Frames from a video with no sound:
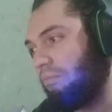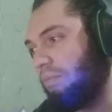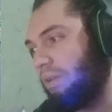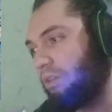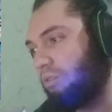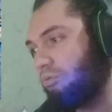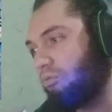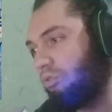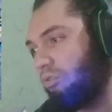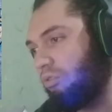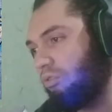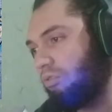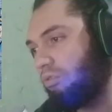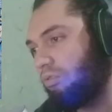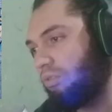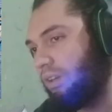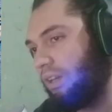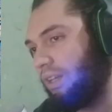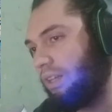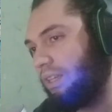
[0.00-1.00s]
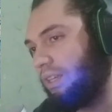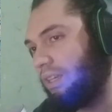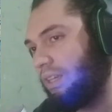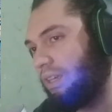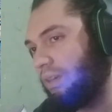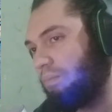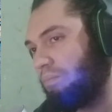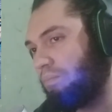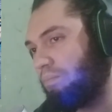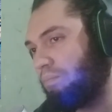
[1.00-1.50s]
o metrô,
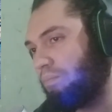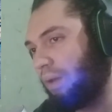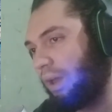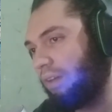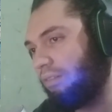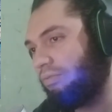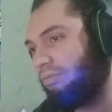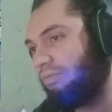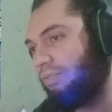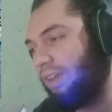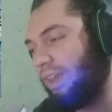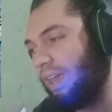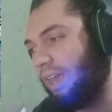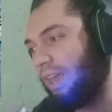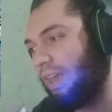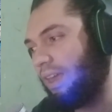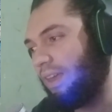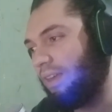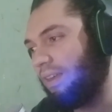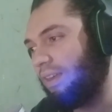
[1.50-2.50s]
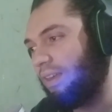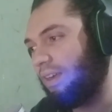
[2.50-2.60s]
ele prevê